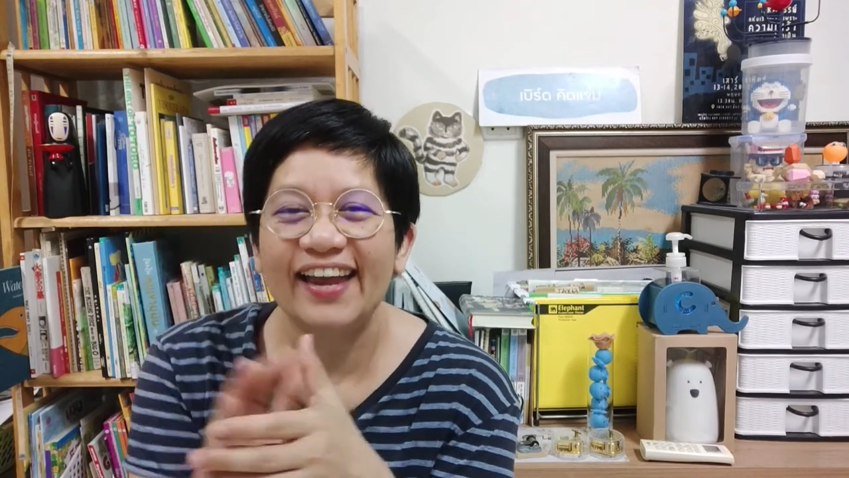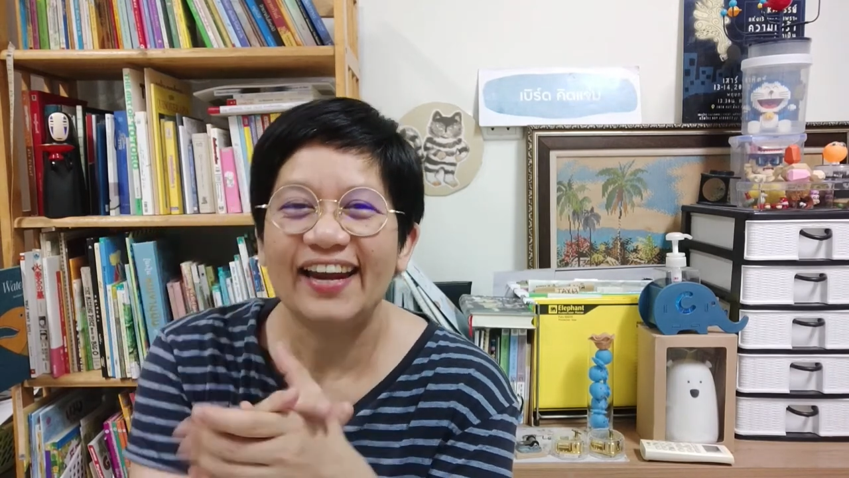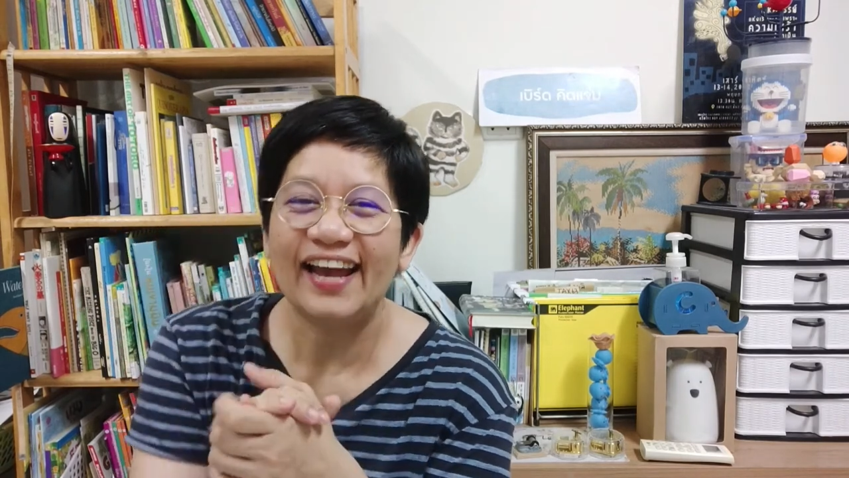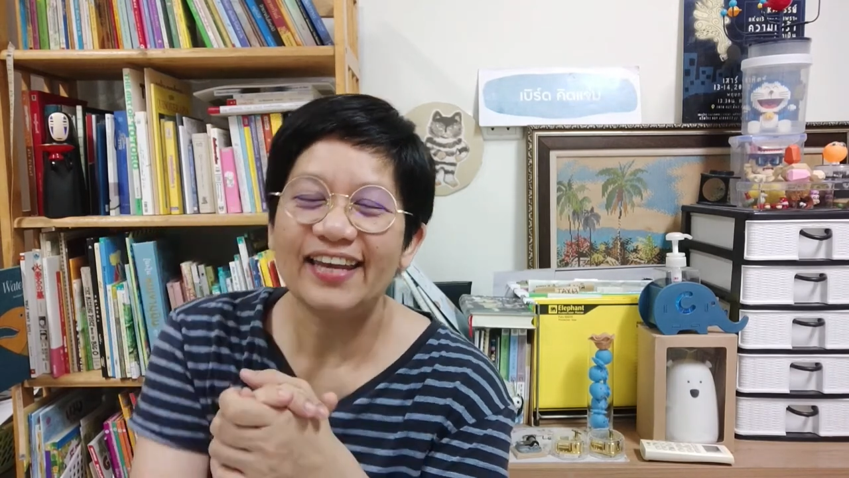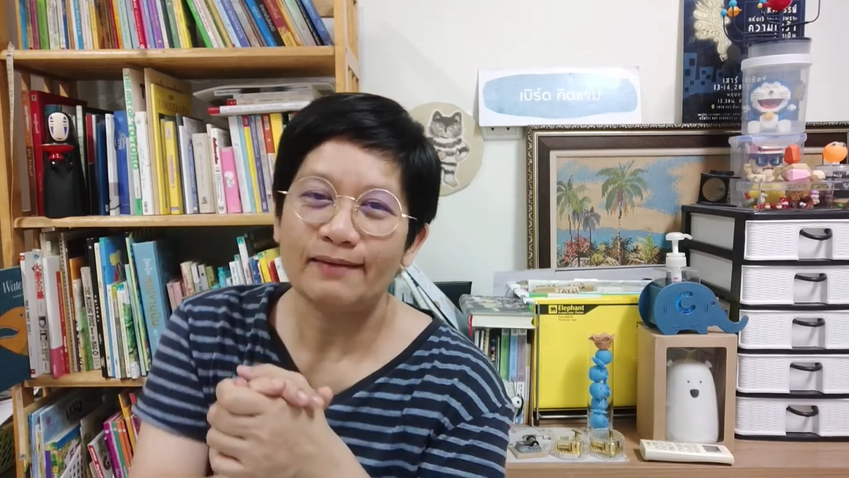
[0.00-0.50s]

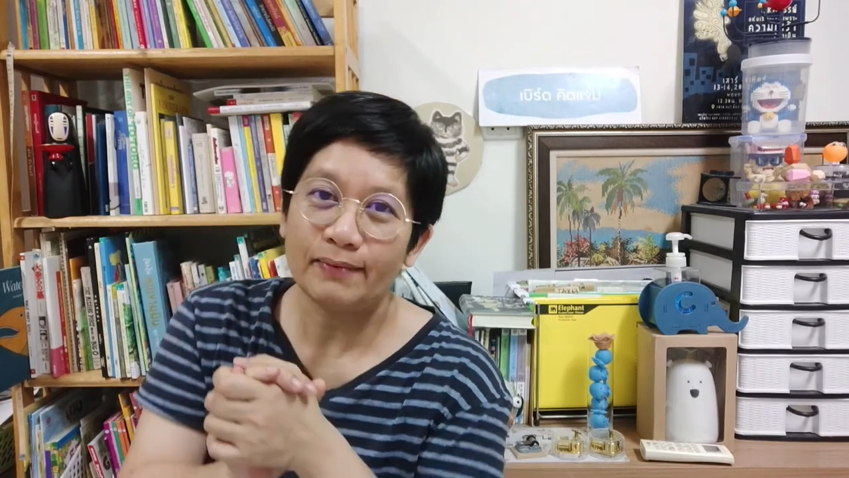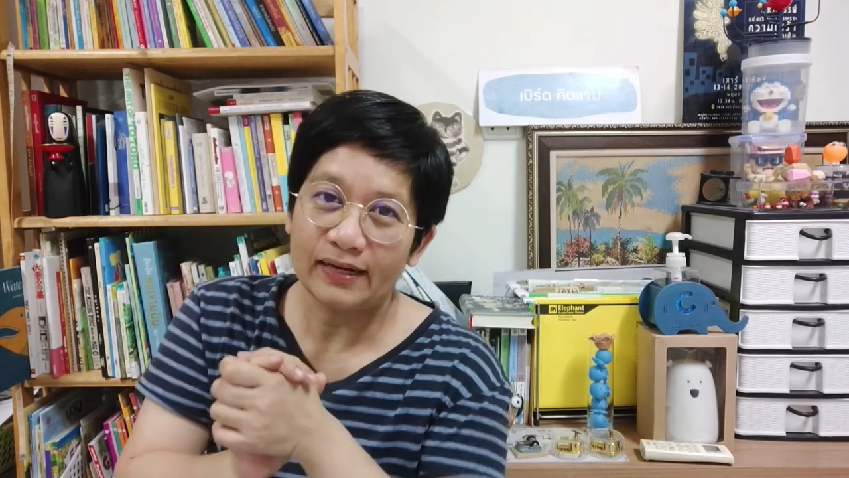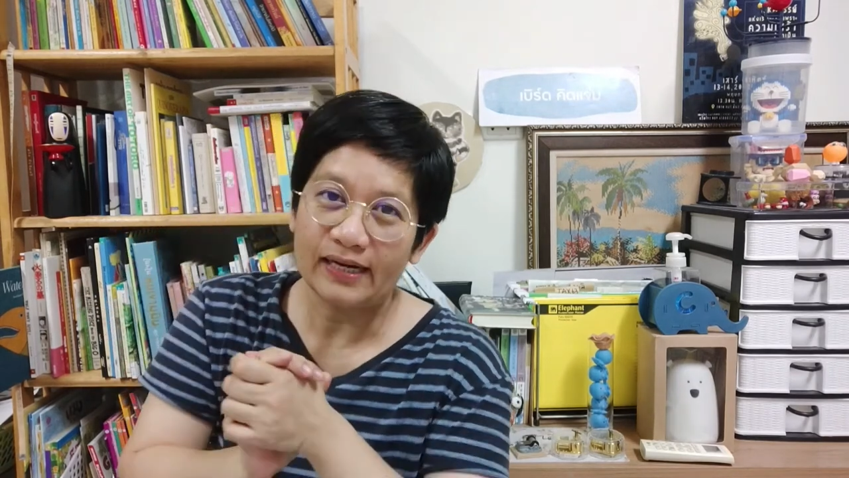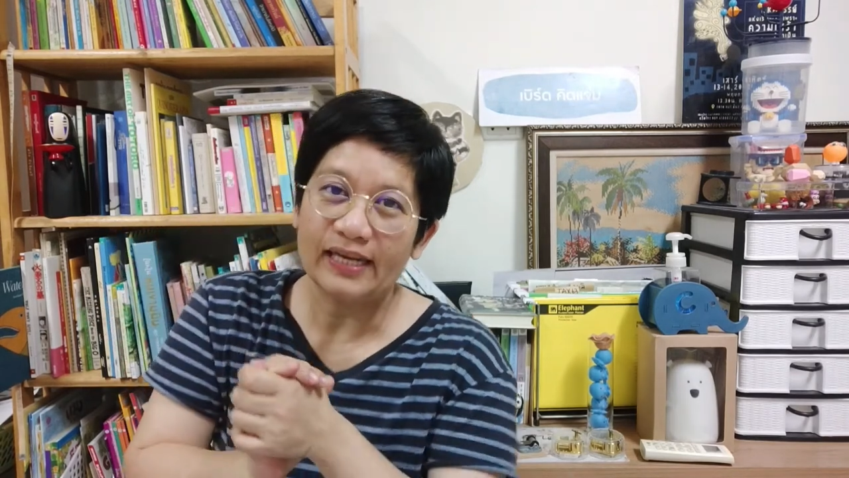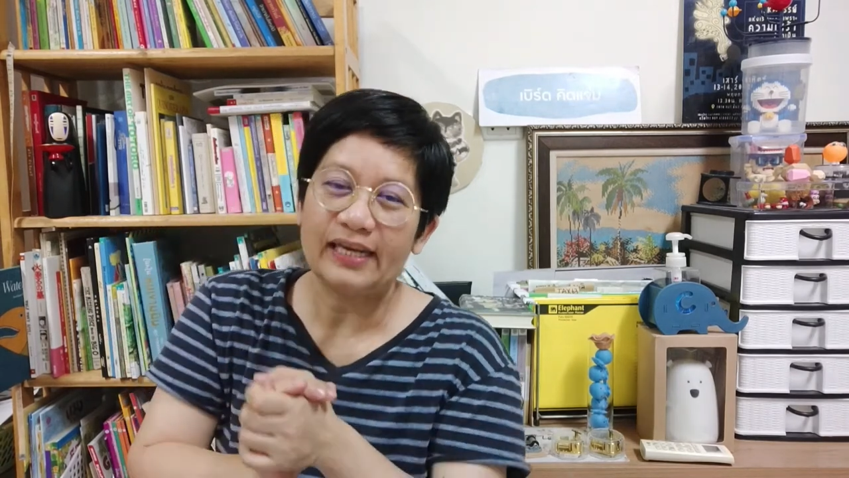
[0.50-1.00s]
และ EP
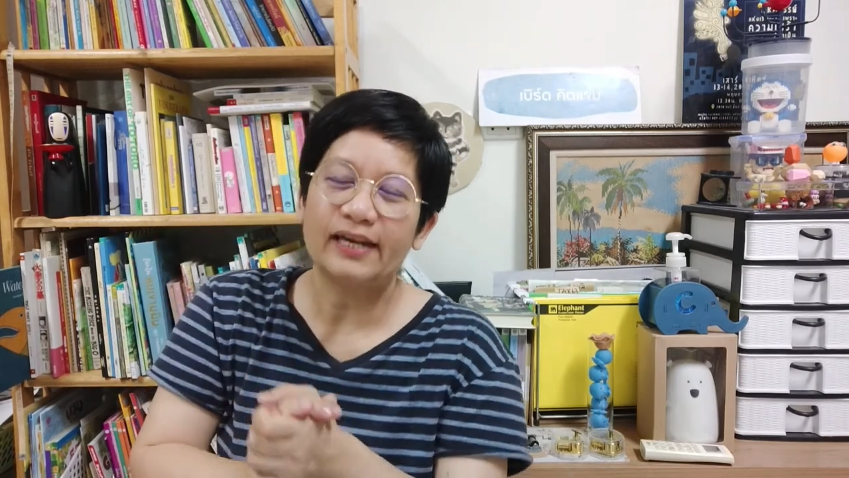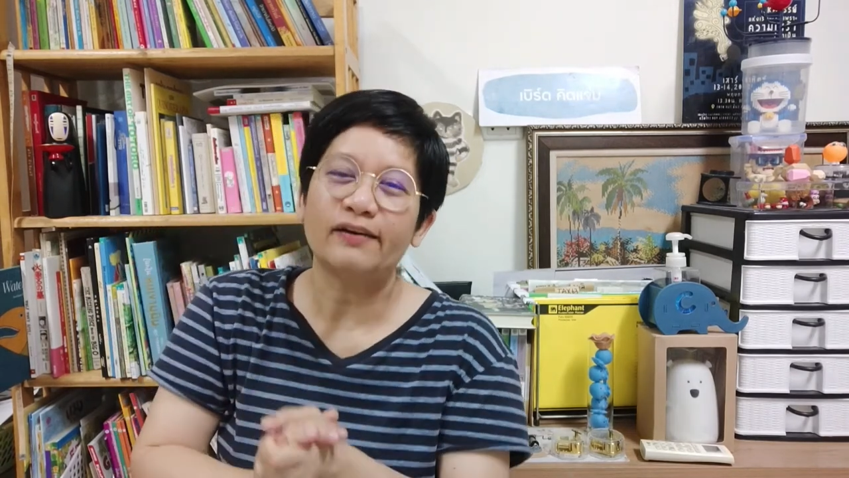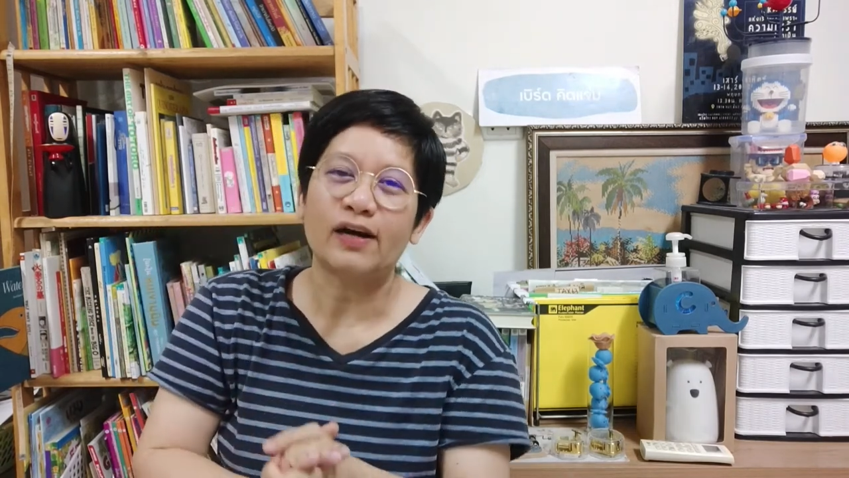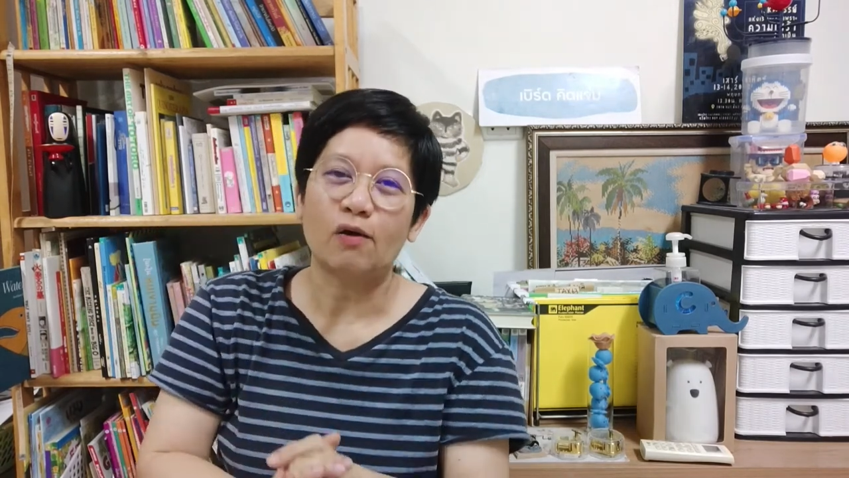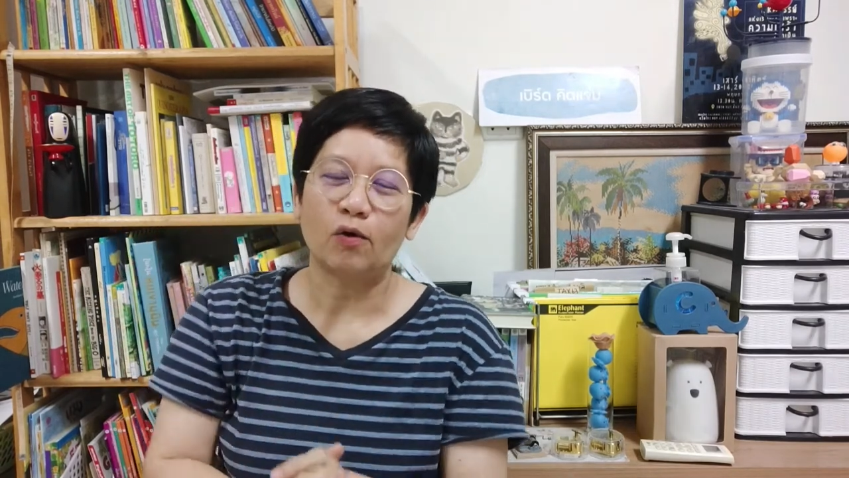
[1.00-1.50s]
นี้เรา